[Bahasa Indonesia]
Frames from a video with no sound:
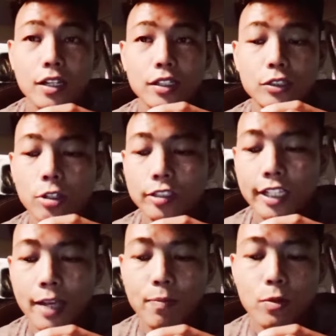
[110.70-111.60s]

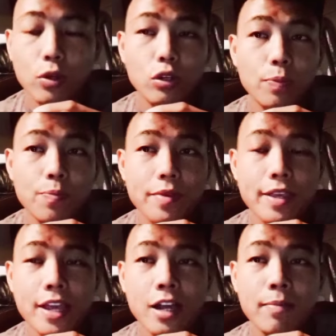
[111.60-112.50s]
Joseph Kurup
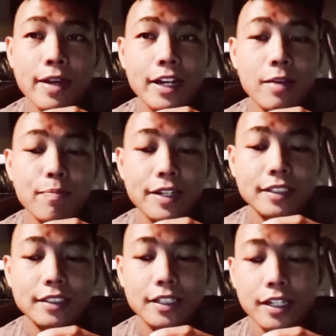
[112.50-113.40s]
yang mana
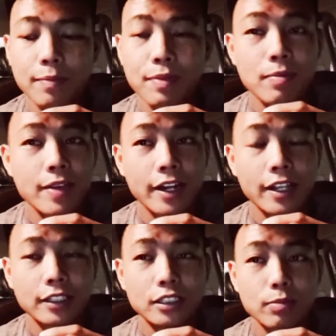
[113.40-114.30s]
presiden
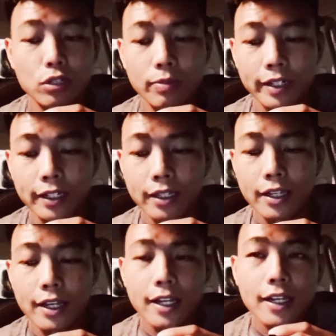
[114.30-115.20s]
PBRS sebelum ini
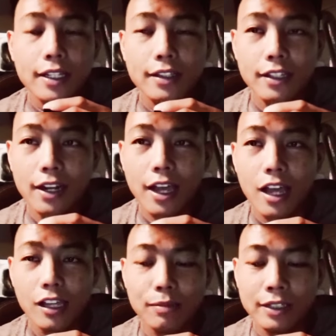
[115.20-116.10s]
telah
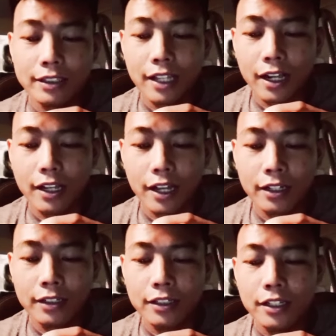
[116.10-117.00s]

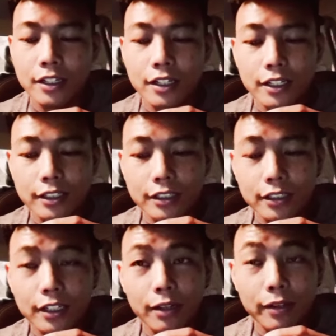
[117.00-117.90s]
meletakkan
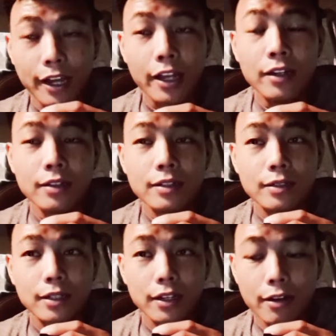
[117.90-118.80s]
dan
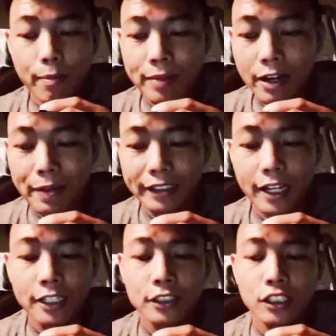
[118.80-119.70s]

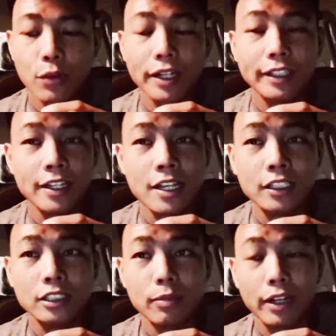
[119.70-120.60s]
melepaskan jawatannya
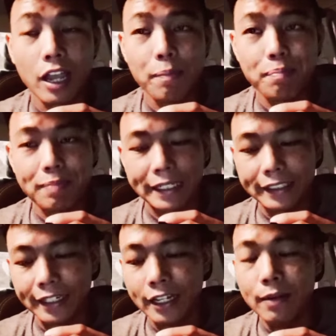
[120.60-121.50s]
sebagai
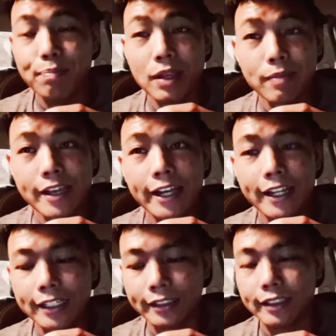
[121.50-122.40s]
presiden
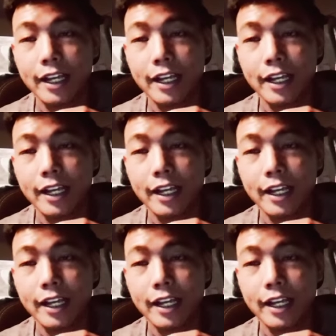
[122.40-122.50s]
PBRS